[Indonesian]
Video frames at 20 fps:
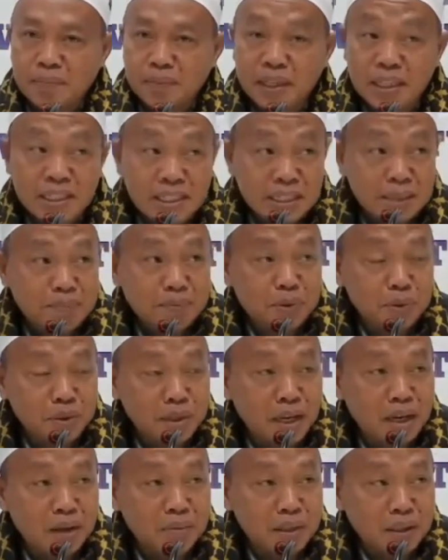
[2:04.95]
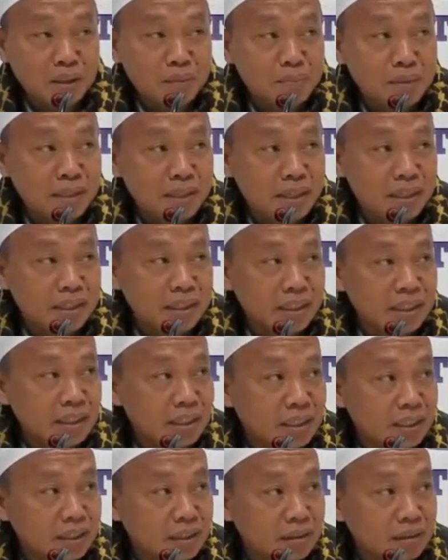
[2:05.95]
prinsip duniawi itu menjadi
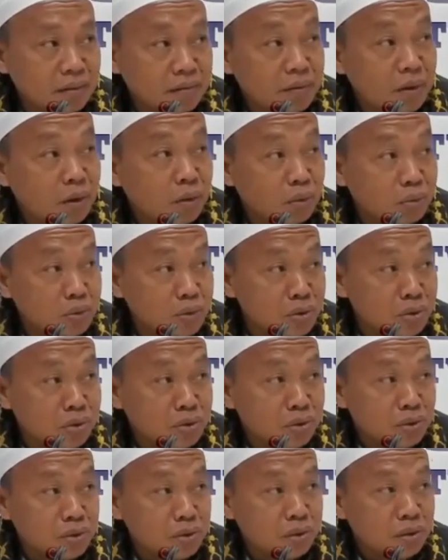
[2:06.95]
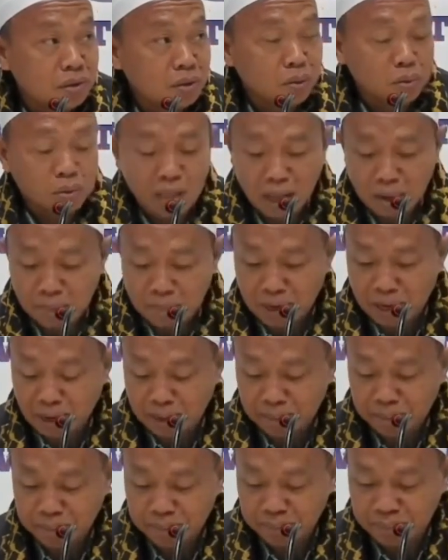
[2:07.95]
fokus
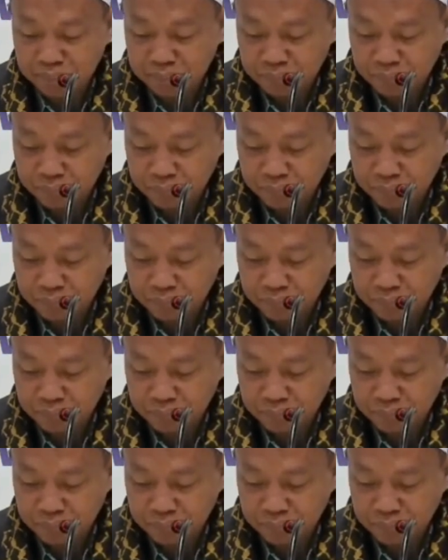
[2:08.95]
utama